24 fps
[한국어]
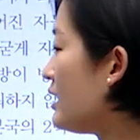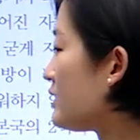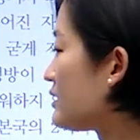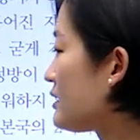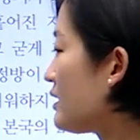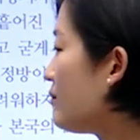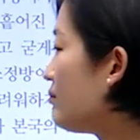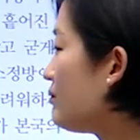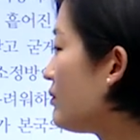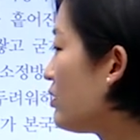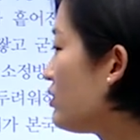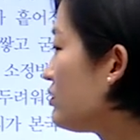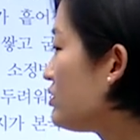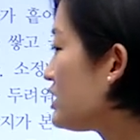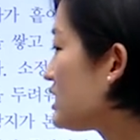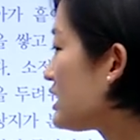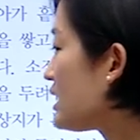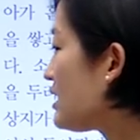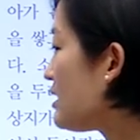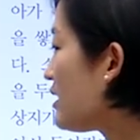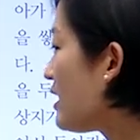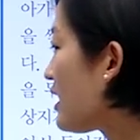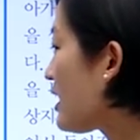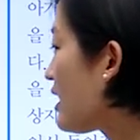3번
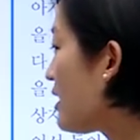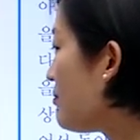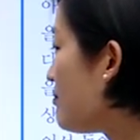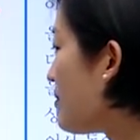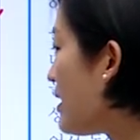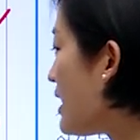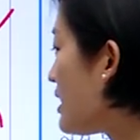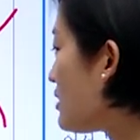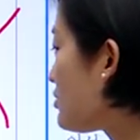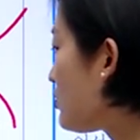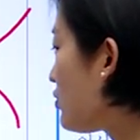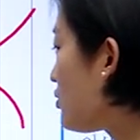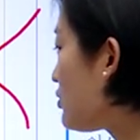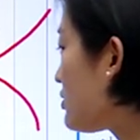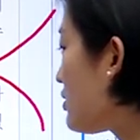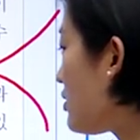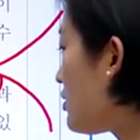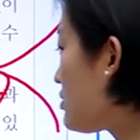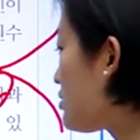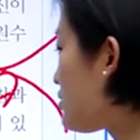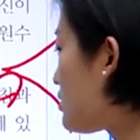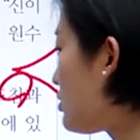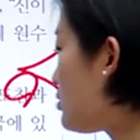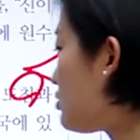신라가
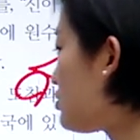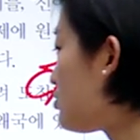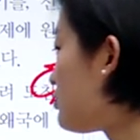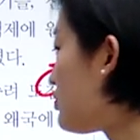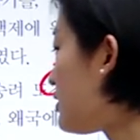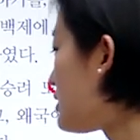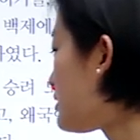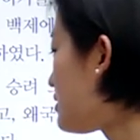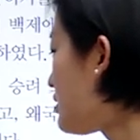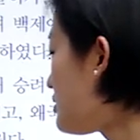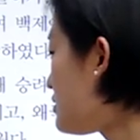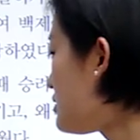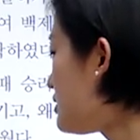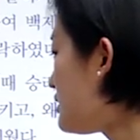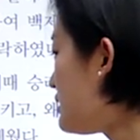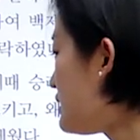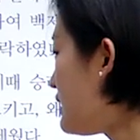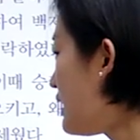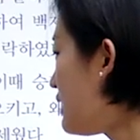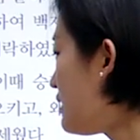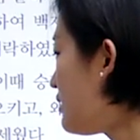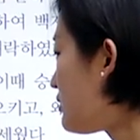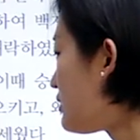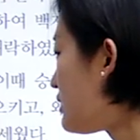매소성 전투에서
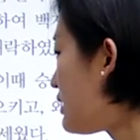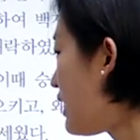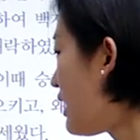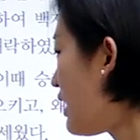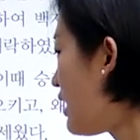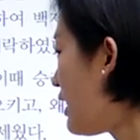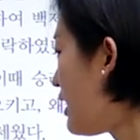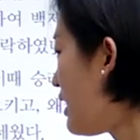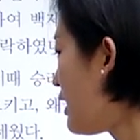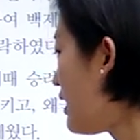승리하였다.